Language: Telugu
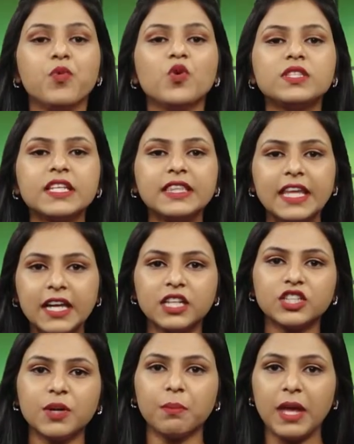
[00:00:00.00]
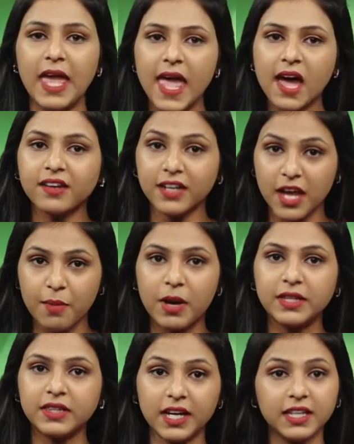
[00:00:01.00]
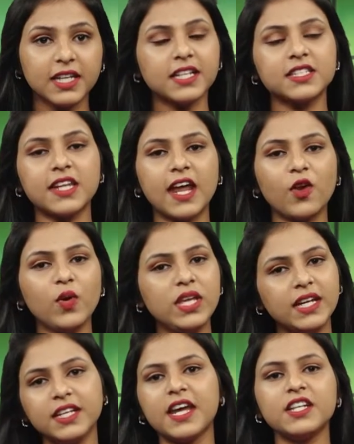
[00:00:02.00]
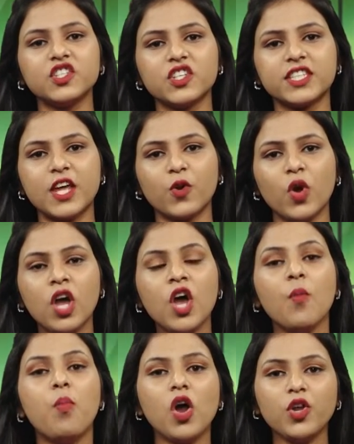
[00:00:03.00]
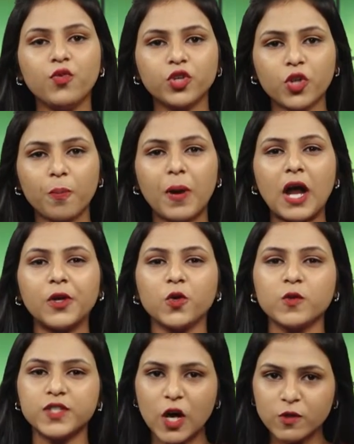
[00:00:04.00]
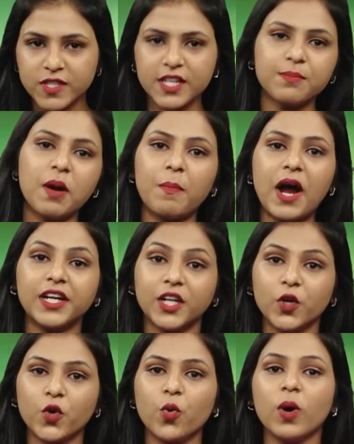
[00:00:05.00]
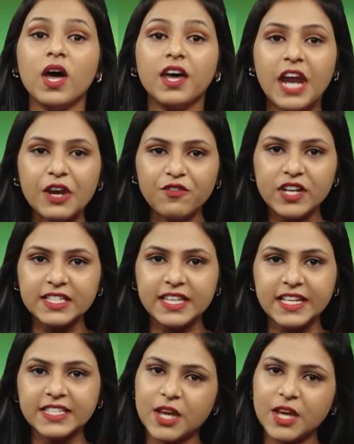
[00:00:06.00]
మ్యూజిక్ దిగ్గజం ఏఆర్ రెహమాన్ తనదైన స్టైల్లో ఎంటర్టైన్ చేశారు బాలీవుడ్ తో పాటు సౌత్ సినిమా పాటలకు రణ్వీర్ సింగ్